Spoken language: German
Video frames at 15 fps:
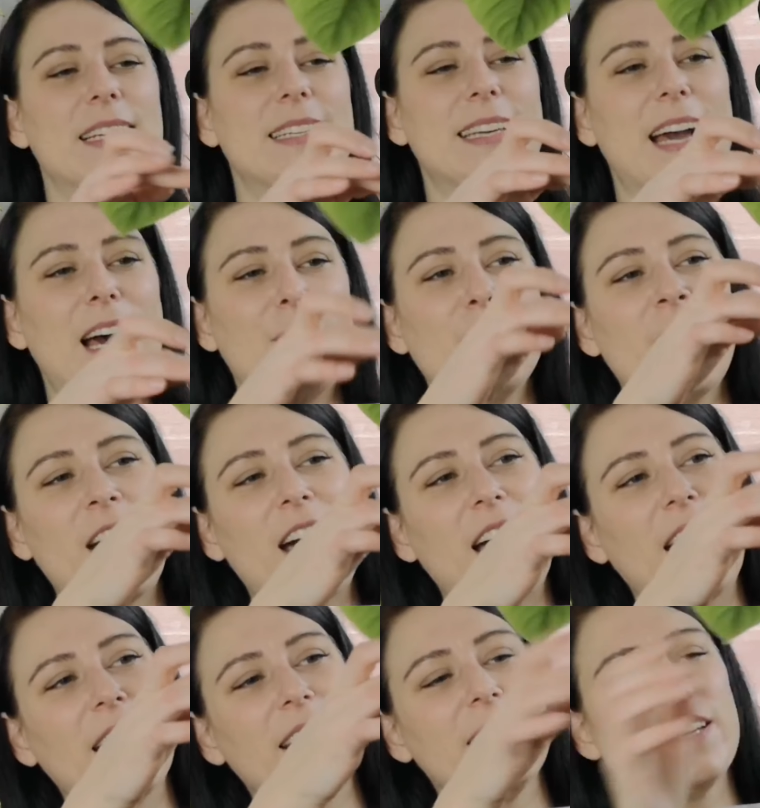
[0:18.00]
hier haben wir
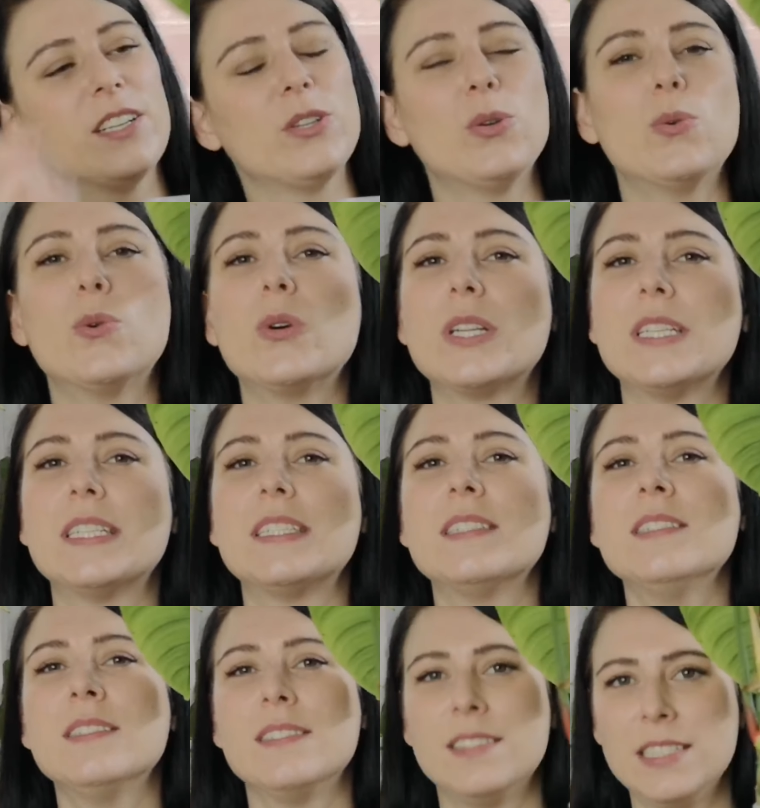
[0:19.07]
einige
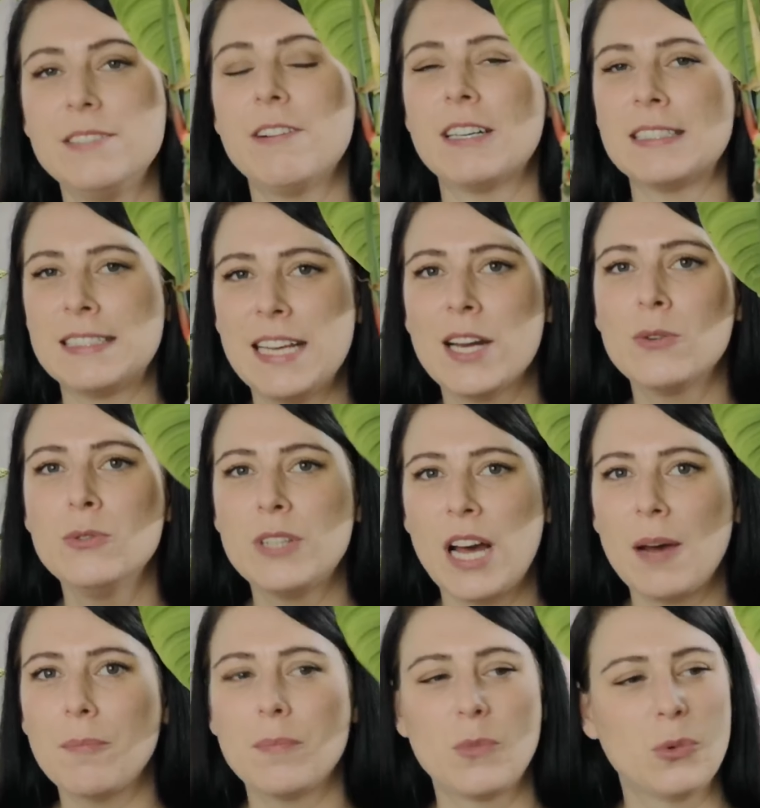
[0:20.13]
Nodien, die wir sehr gut
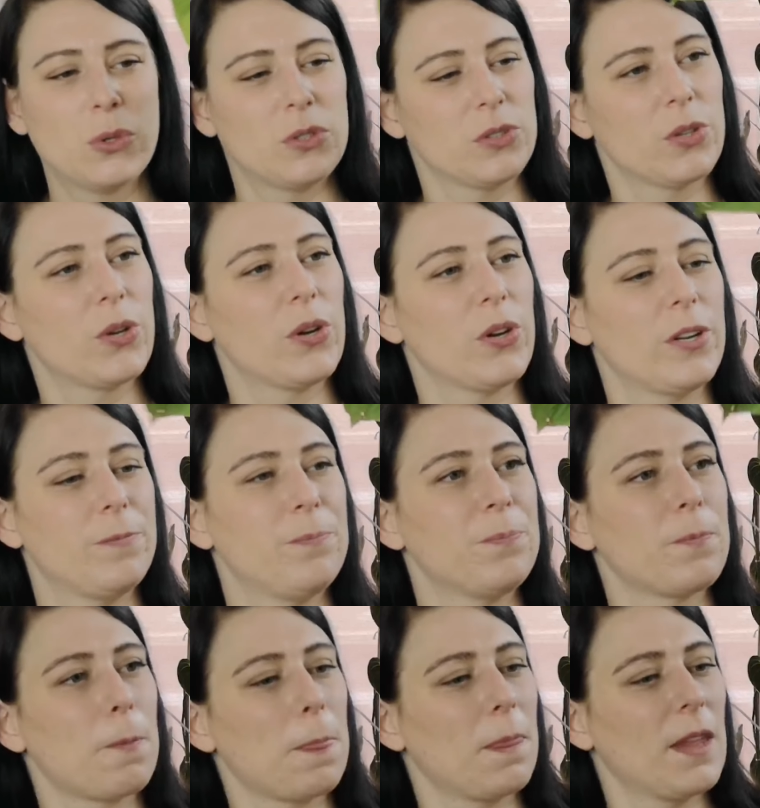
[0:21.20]
abmoosen können.
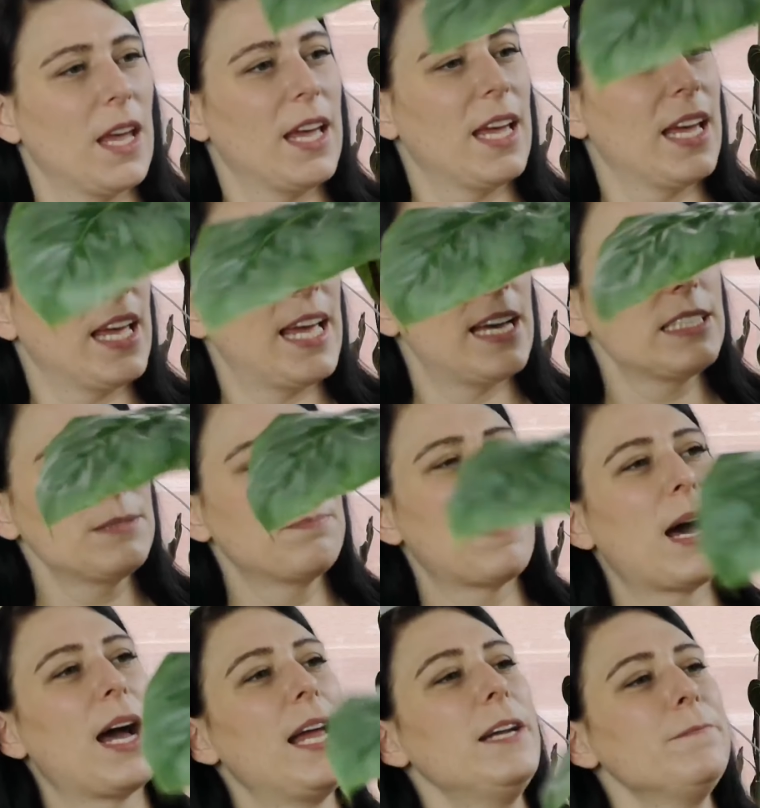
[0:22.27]

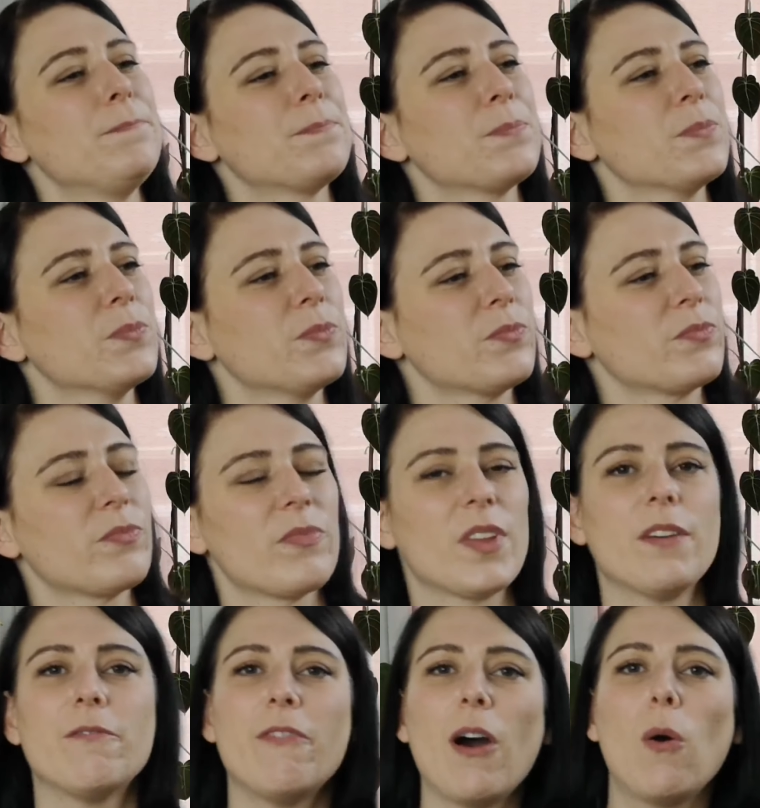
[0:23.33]
Erstmal
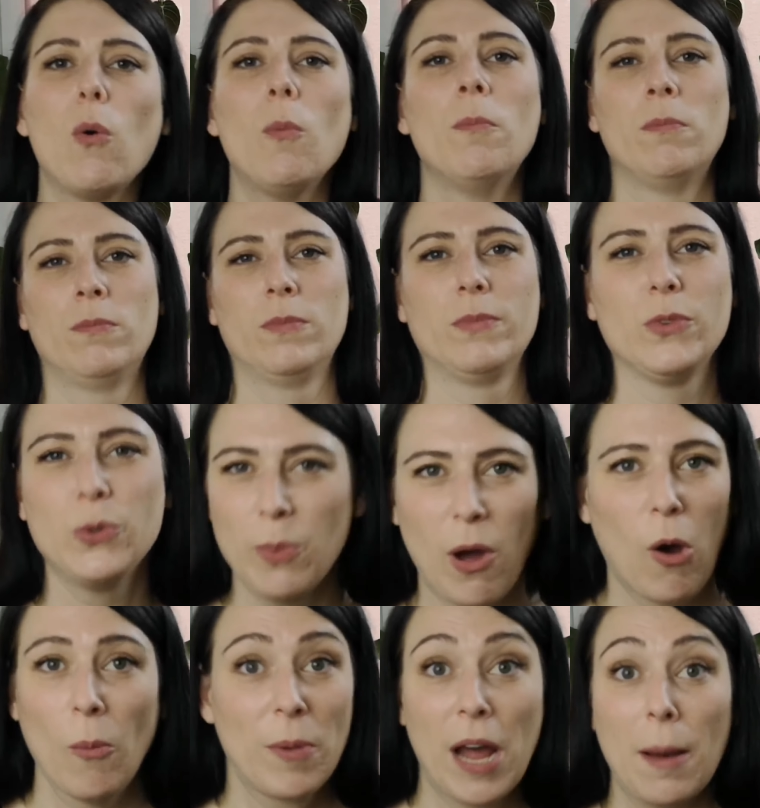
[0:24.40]
warum
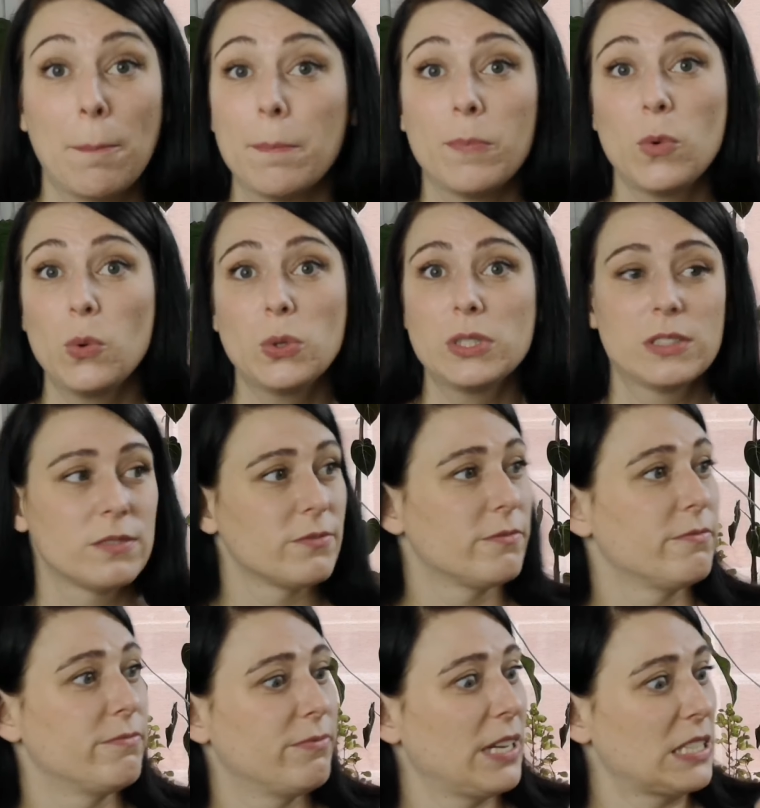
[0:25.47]
überhaupt
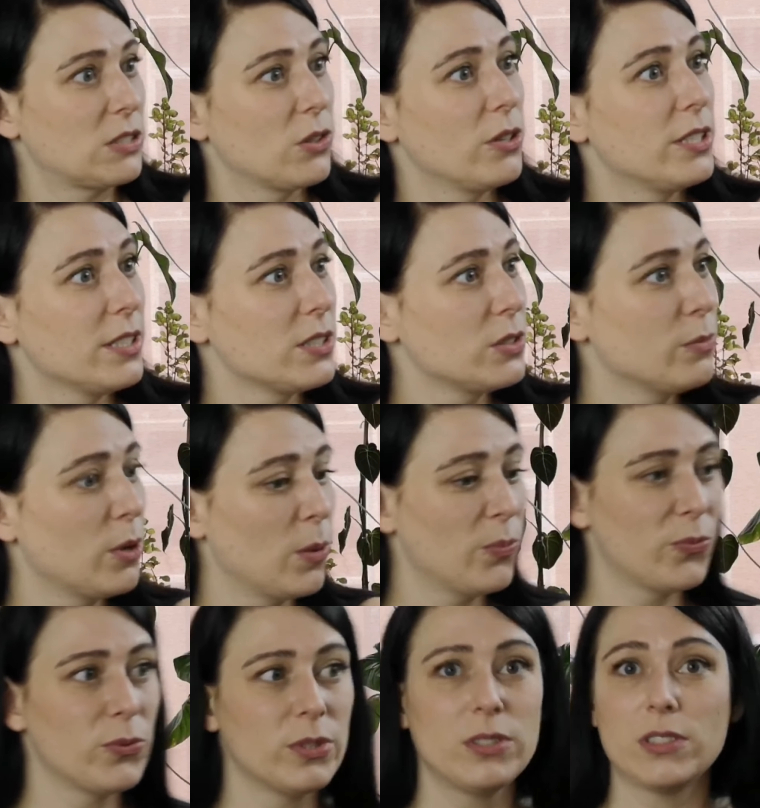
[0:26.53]
abmosen? Was soll das
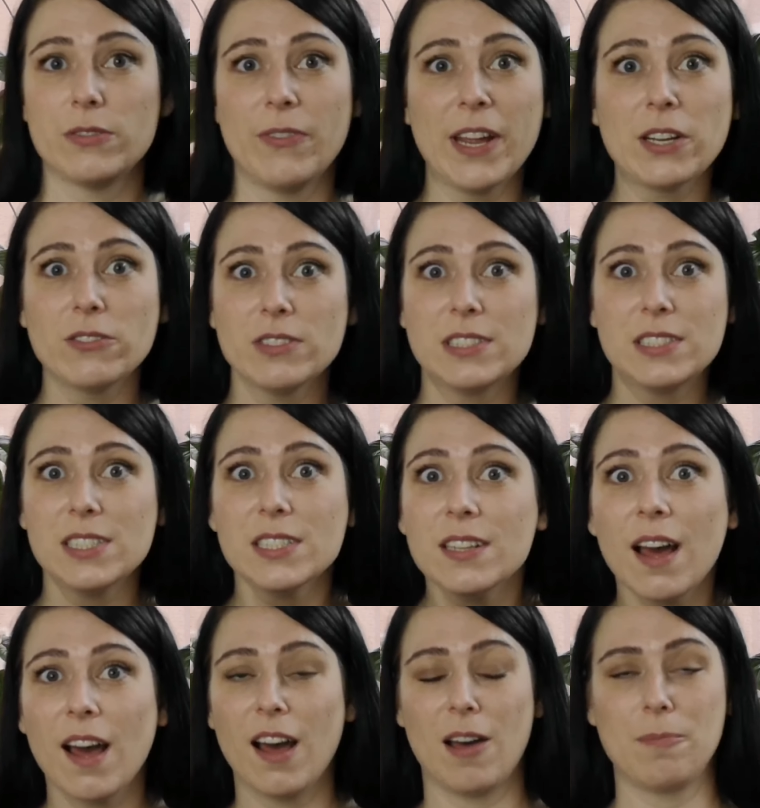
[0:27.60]
überhaupt für einen Zweck und
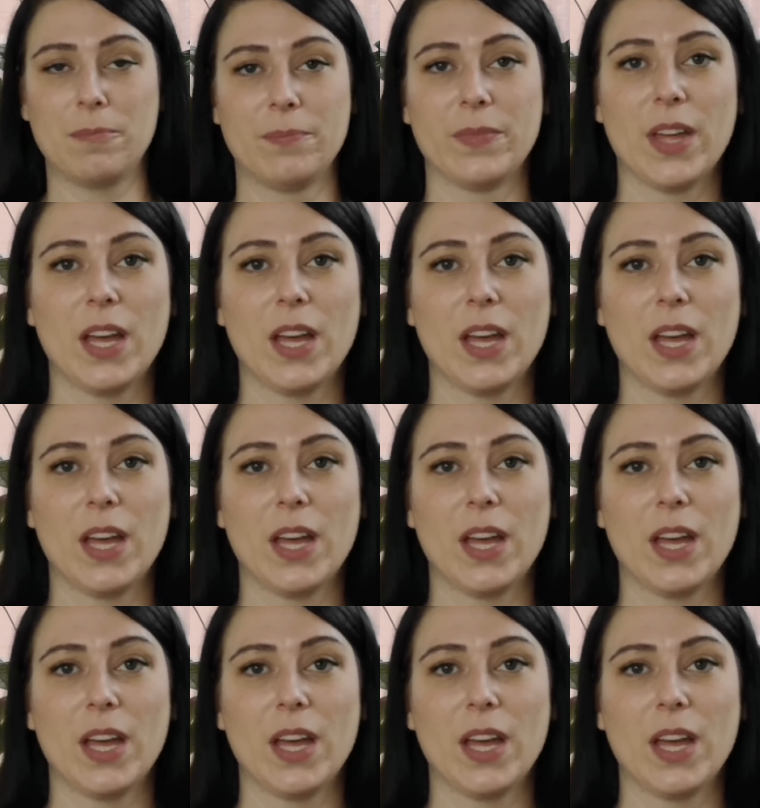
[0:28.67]
Sinn haben?